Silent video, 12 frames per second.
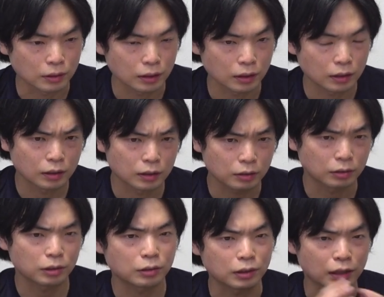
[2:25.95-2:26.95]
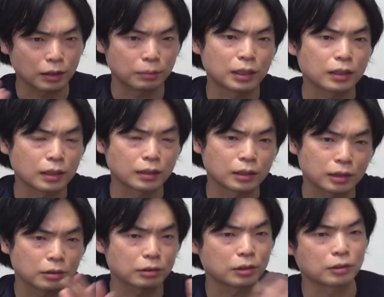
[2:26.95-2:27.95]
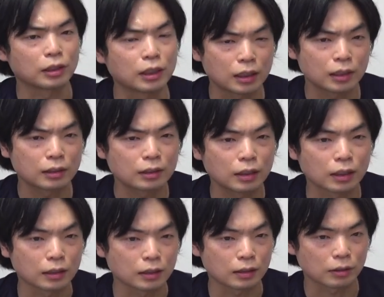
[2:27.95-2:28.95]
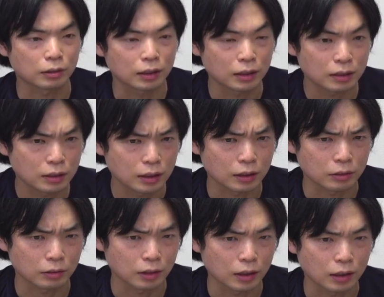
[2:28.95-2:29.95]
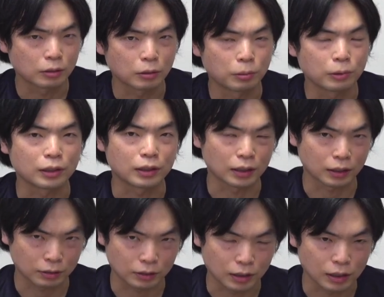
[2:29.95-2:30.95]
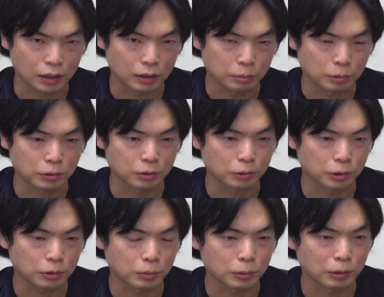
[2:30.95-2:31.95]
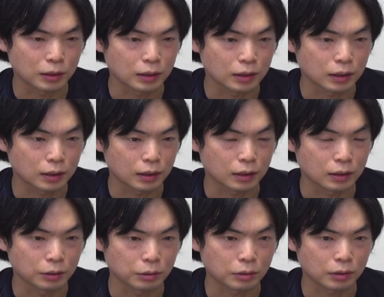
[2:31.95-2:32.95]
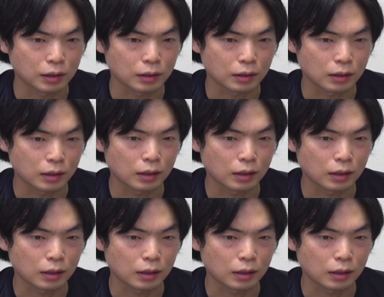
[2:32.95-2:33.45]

でその人が辞めて次の人に引き継いだんですけど引き継いだ人が覚えてなくて僕の申し込みを忘れちゃったっていうことがあっ